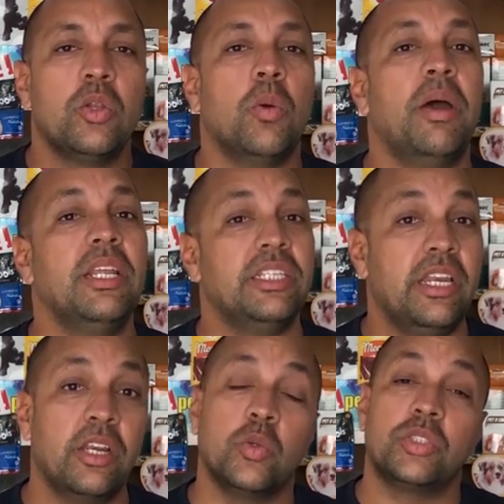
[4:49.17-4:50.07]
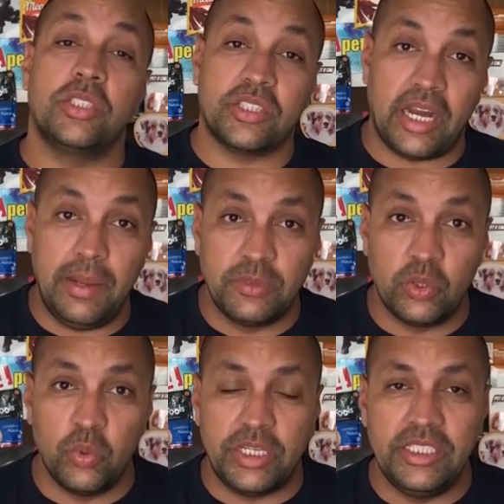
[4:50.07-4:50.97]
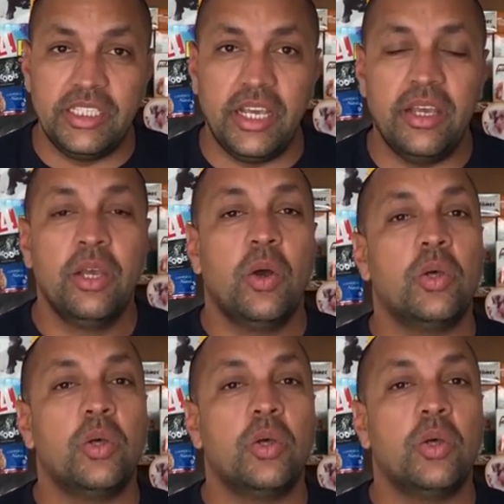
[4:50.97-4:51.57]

तो हमारे चैनल को सब्सक्राइब जरूर कीजिए